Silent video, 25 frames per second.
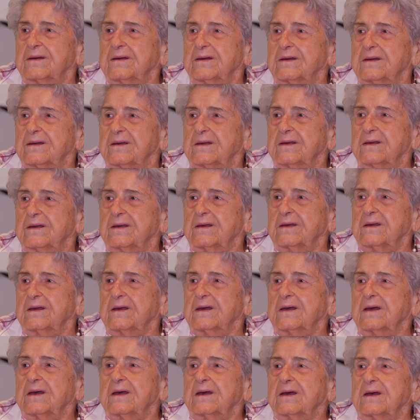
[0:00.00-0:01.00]
es
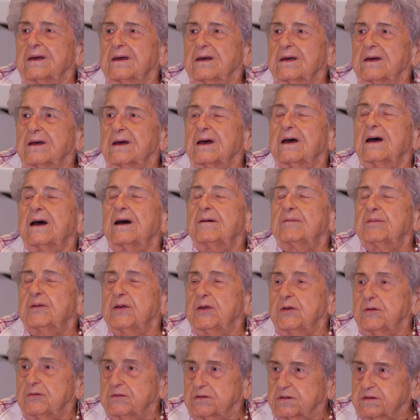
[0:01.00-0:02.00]
zusätzliche
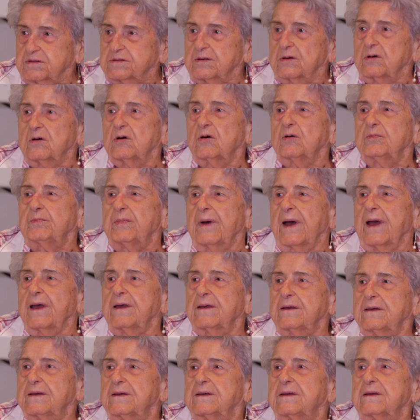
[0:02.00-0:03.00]
Dienstleistungen wie
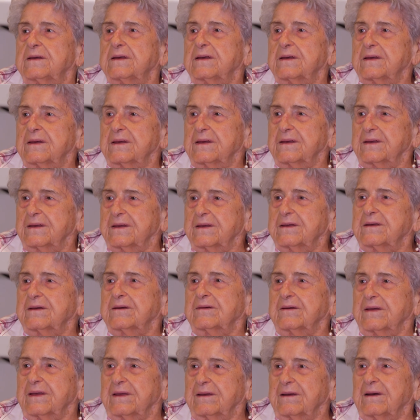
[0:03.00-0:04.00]
Mahlzeitendienst,
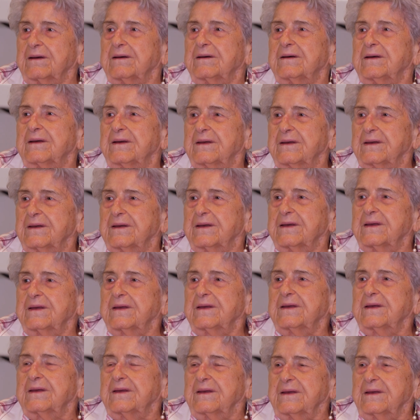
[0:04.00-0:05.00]
Hauswirtschaft,